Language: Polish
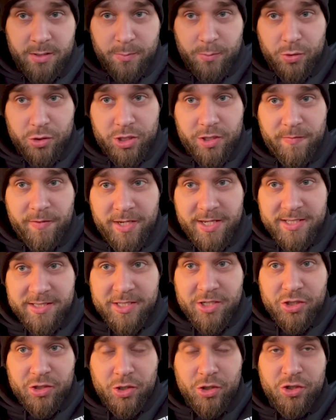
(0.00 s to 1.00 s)
Możliwe jest
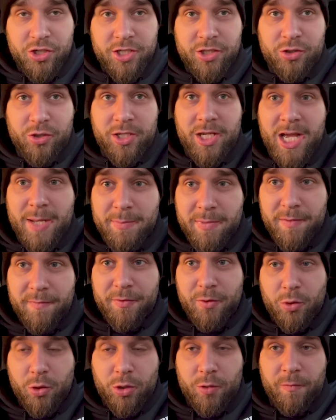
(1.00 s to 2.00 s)
też to, że to ja mam
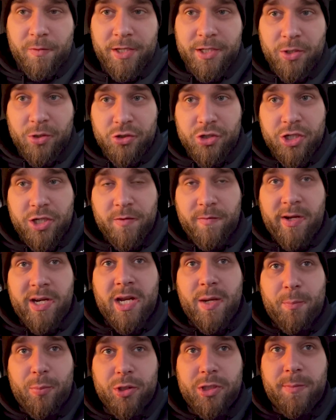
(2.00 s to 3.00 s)
wygórowane
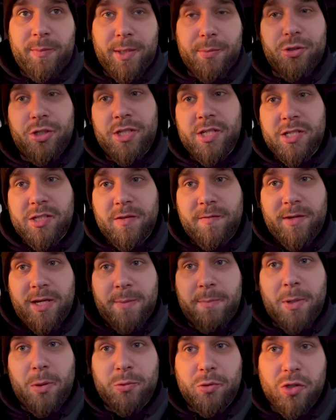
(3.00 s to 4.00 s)
oczekiwania po tym, jak
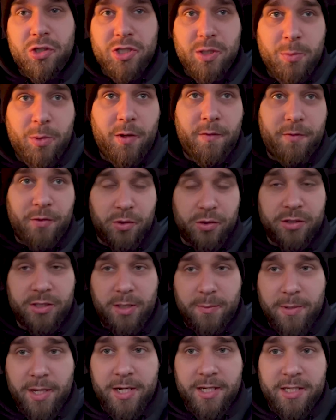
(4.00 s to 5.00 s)
przetestowałem auto osobowe od
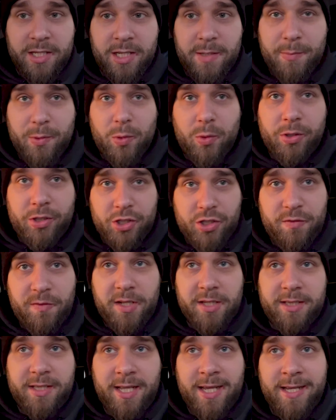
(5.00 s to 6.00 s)
tej marki i były one
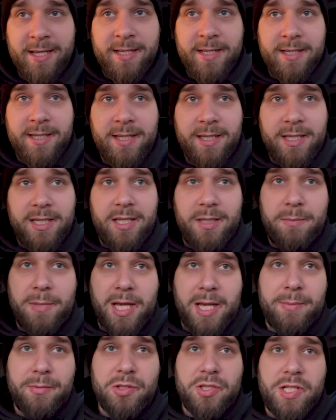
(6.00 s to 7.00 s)
świetne i
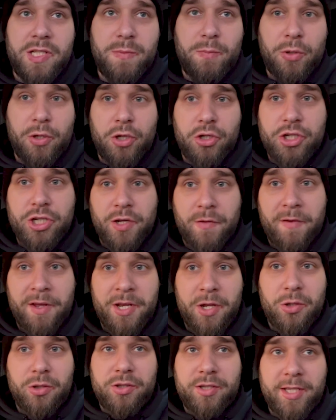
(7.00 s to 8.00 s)
miałem dosyć spore
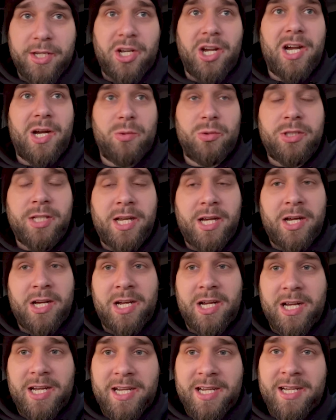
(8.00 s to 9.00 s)
oczekiwania od tego auta,
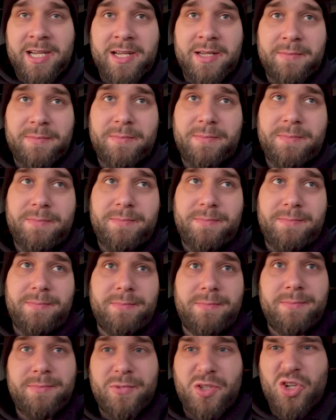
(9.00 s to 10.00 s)
a
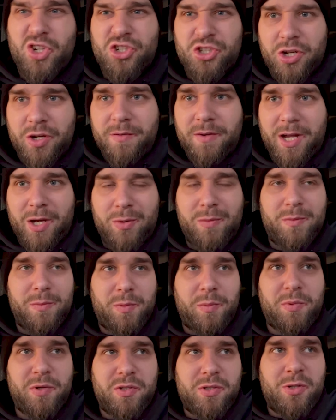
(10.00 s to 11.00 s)
no rozczarowało mnie
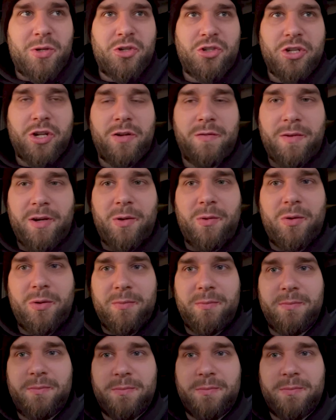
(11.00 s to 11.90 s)
po prostu, rozczarowało.